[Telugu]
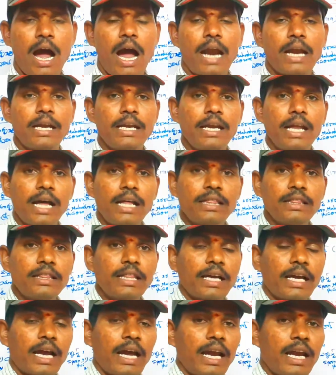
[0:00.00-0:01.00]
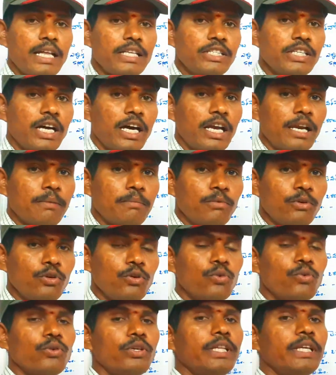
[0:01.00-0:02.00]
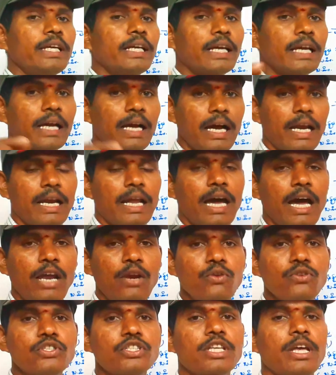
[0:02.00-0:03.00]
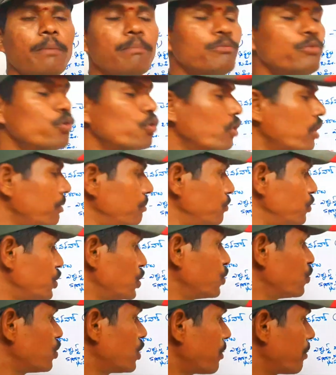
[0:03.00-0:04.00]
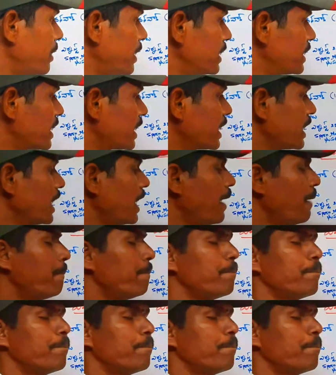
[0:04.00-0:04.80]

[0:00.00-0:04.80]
అండాంత కణజాలంలోని కణాలు సంయోగం చెందుట ఫలితంగా